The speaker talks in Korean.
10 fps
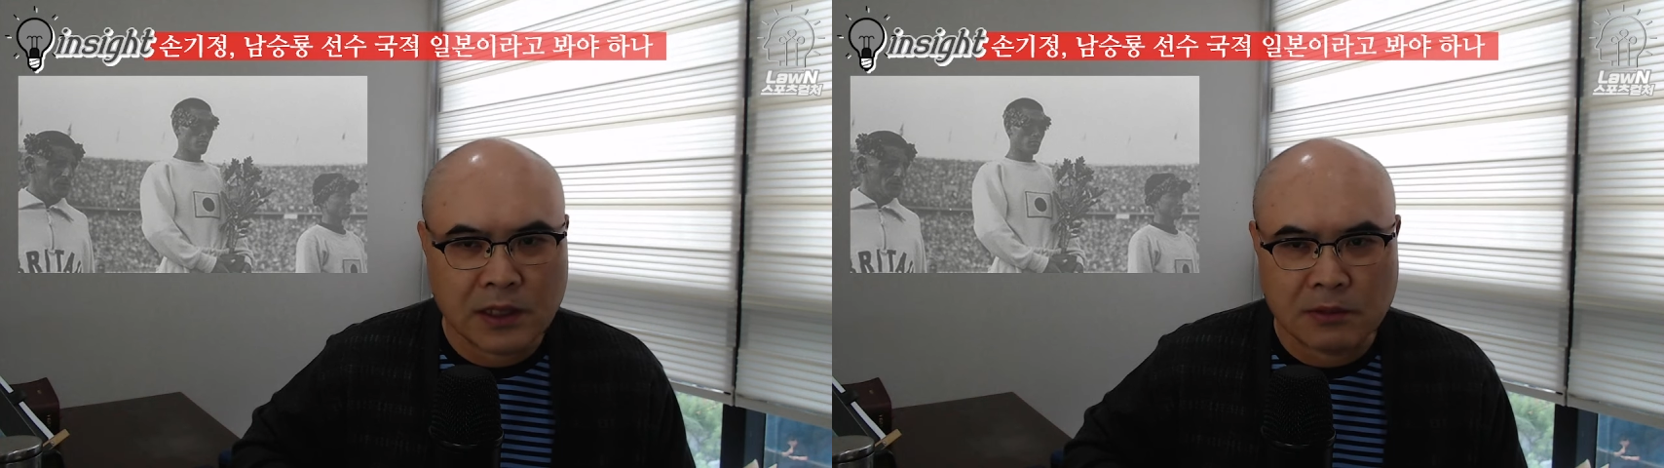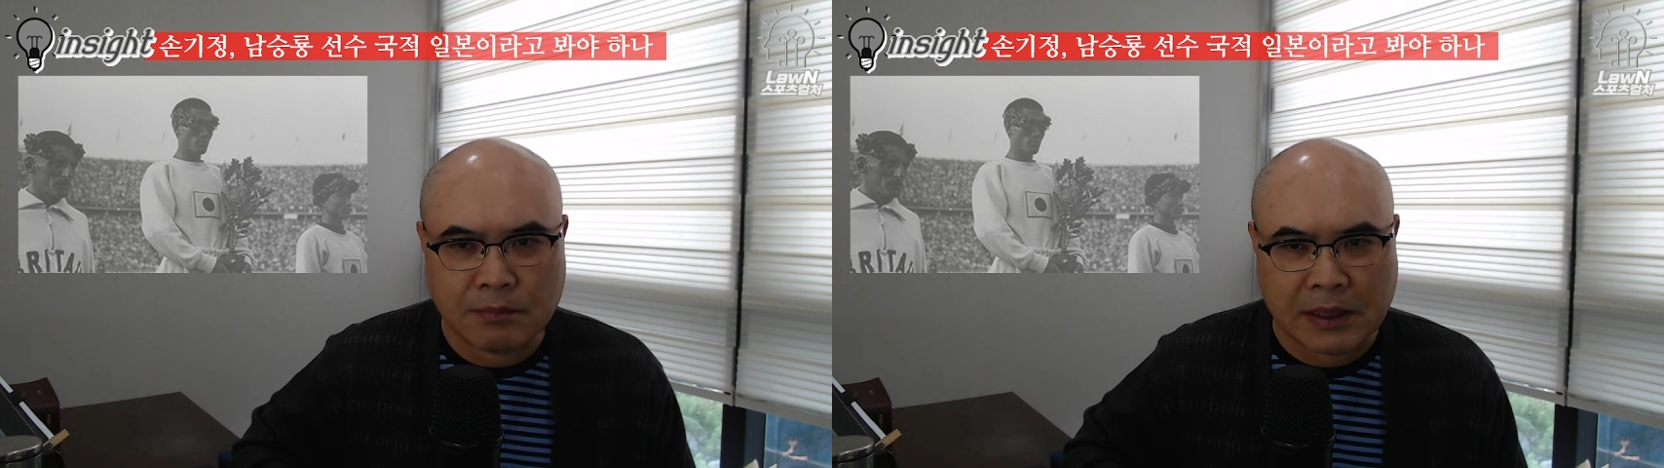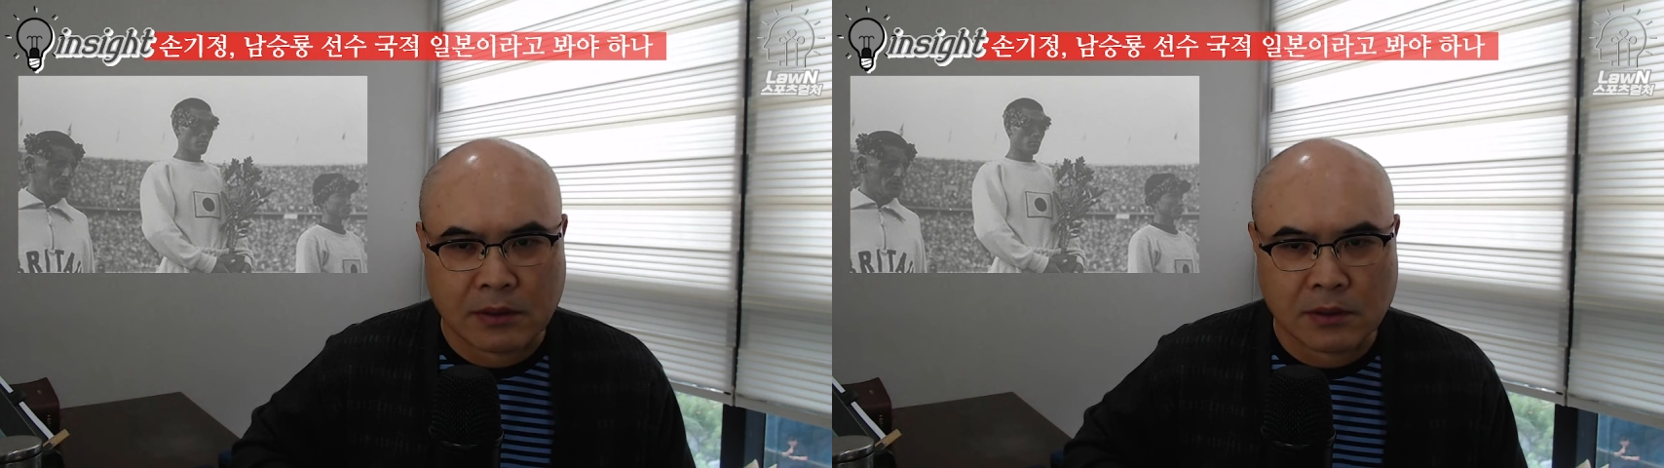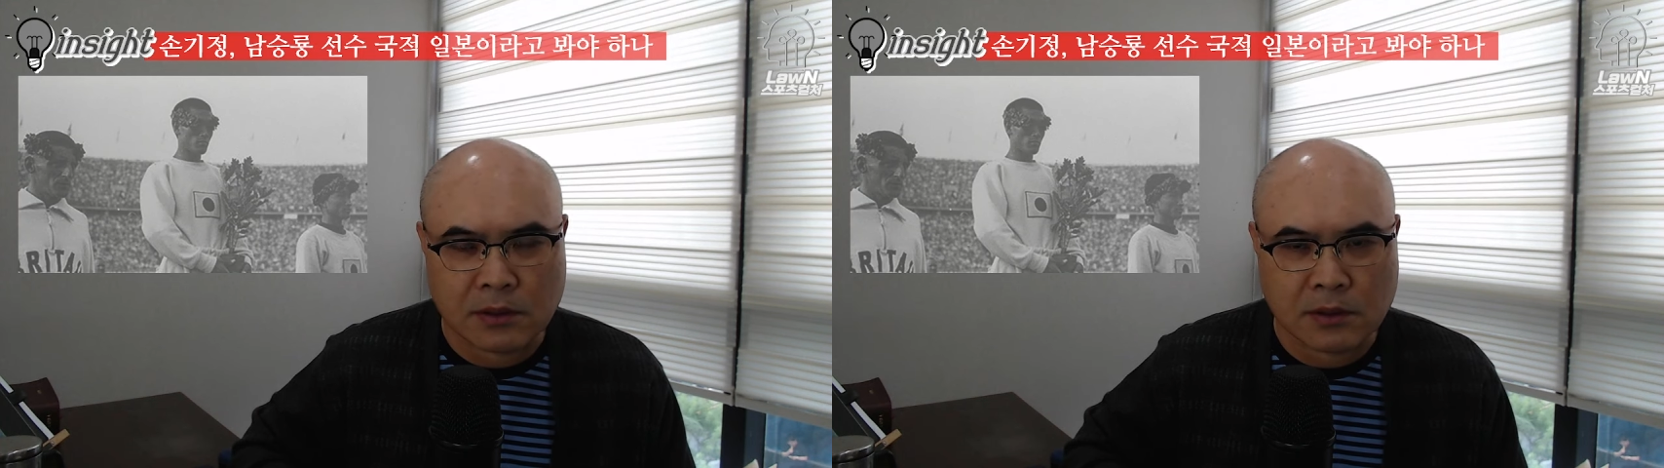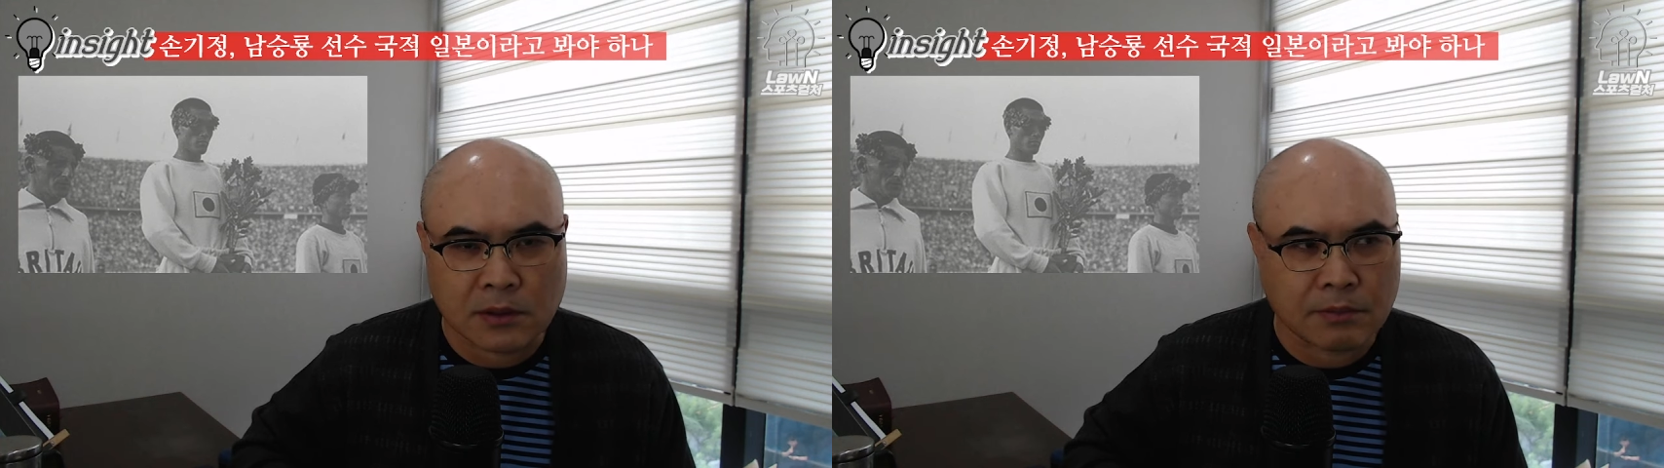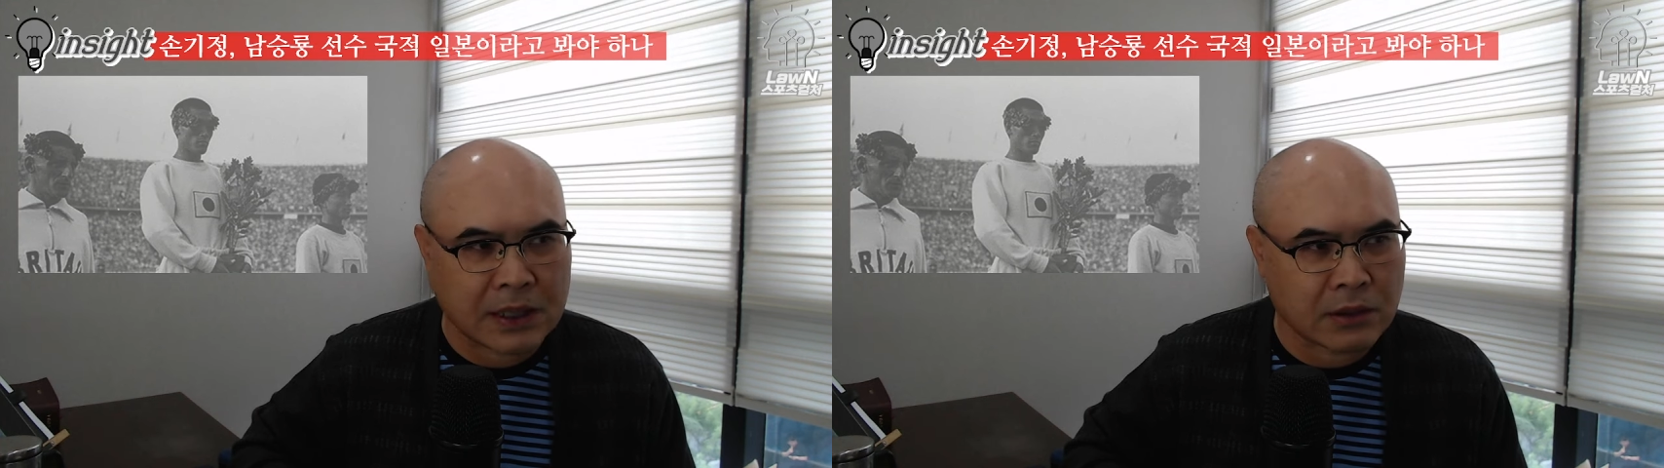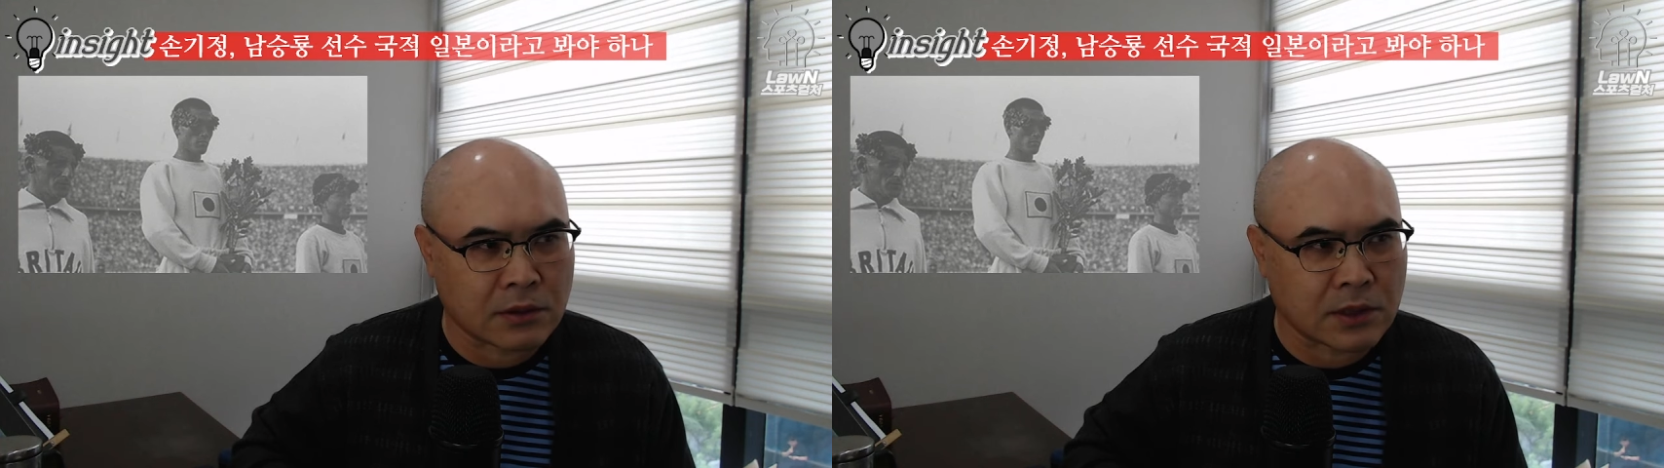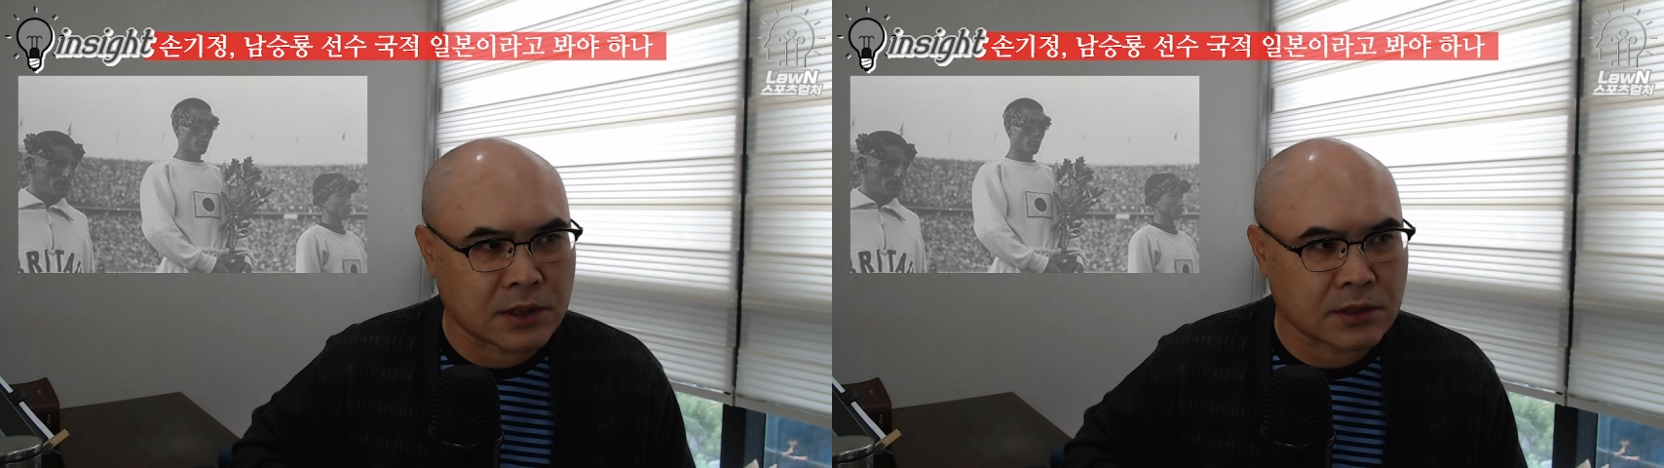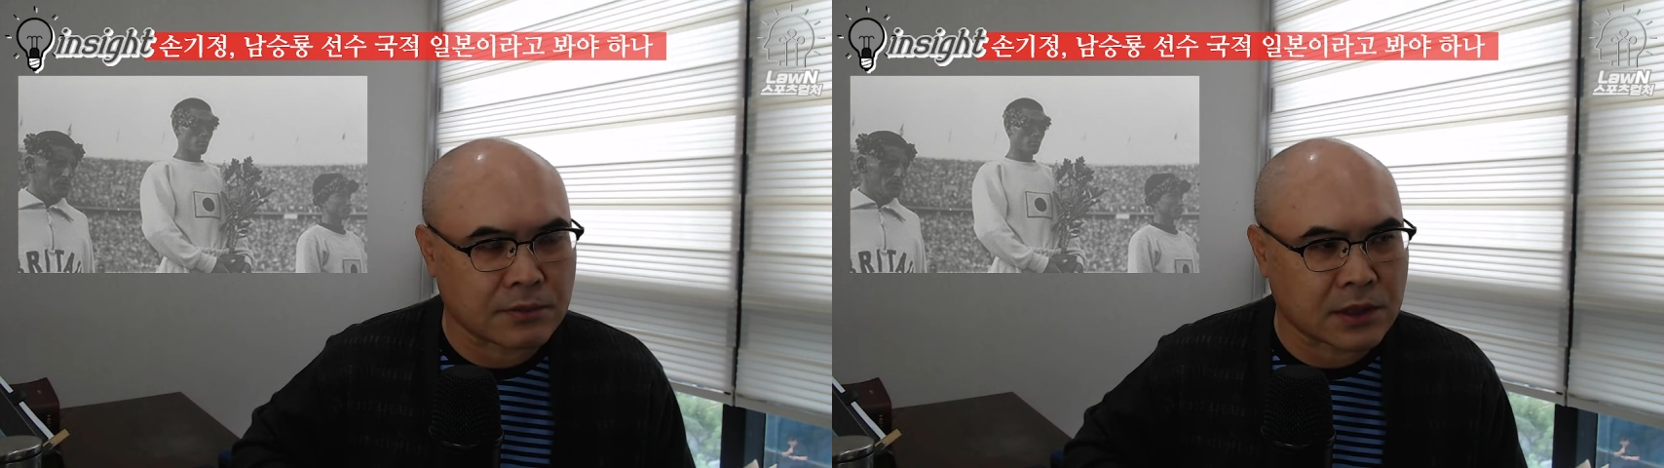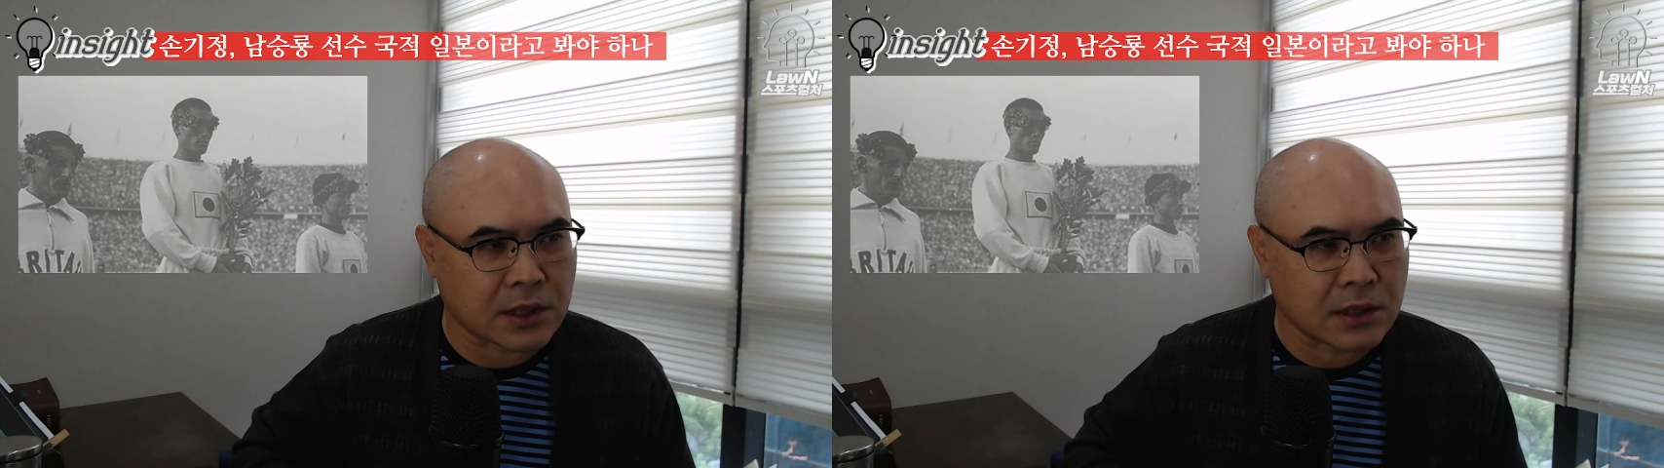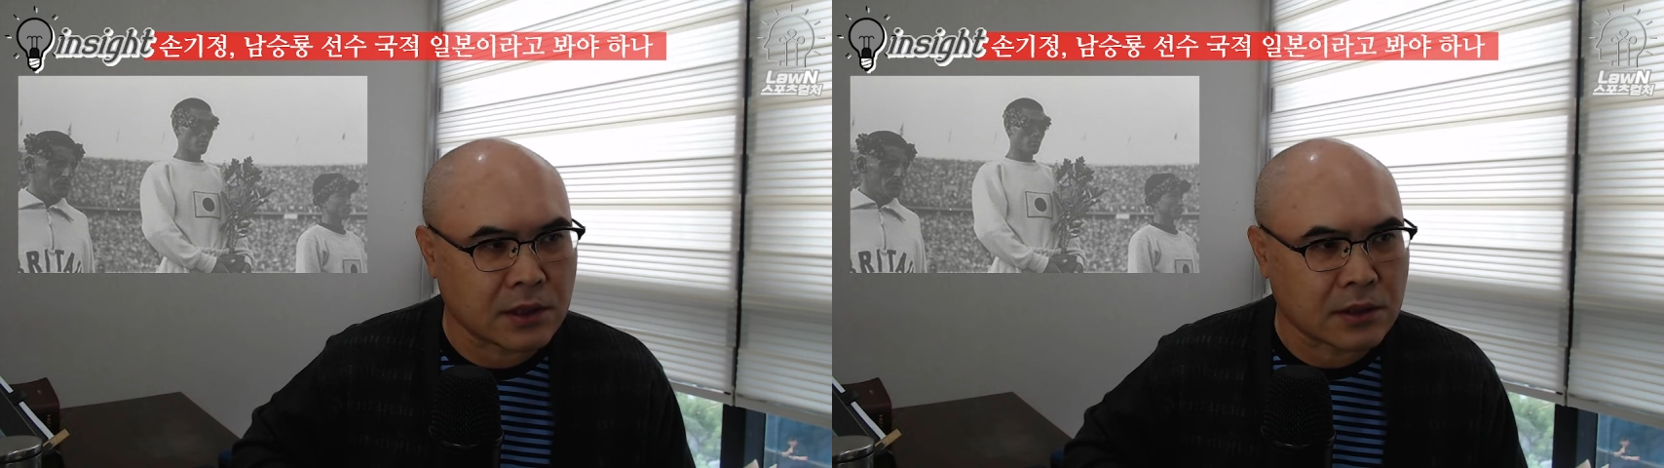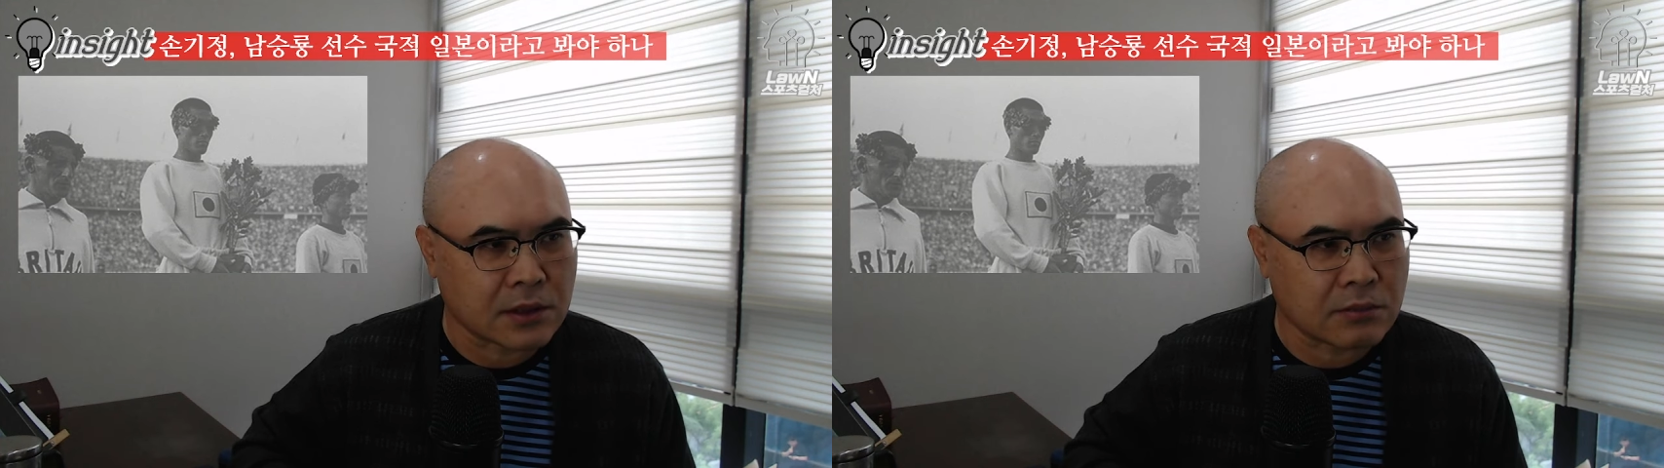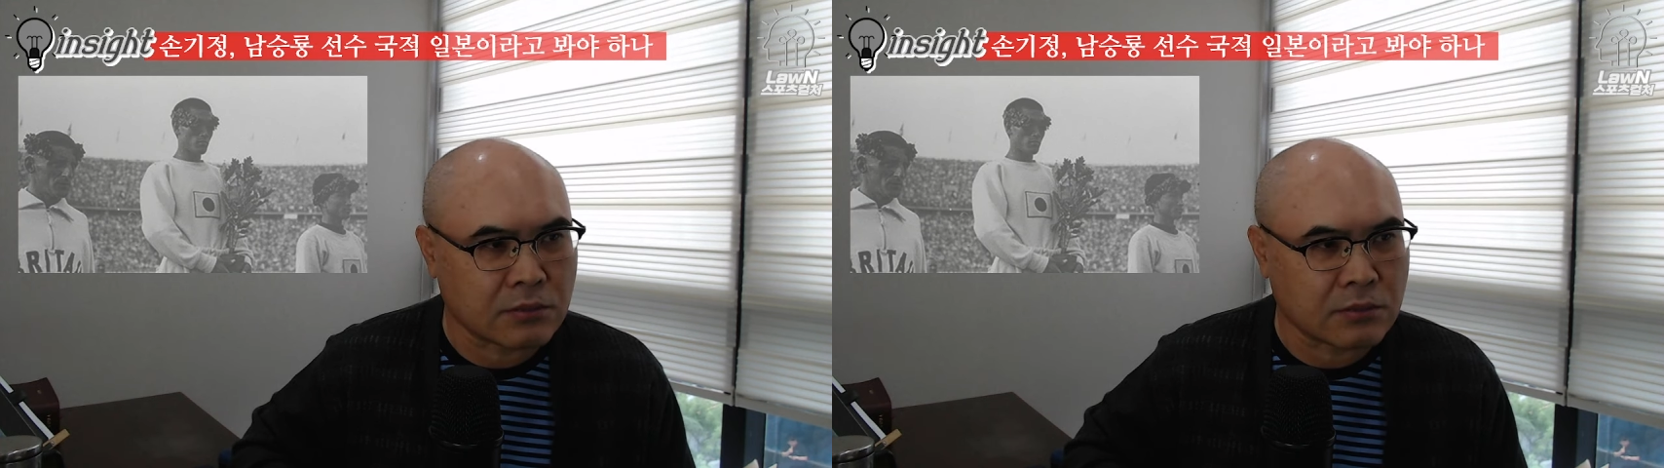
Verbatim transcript: 되는 발언을 발언을 했습니다. 그게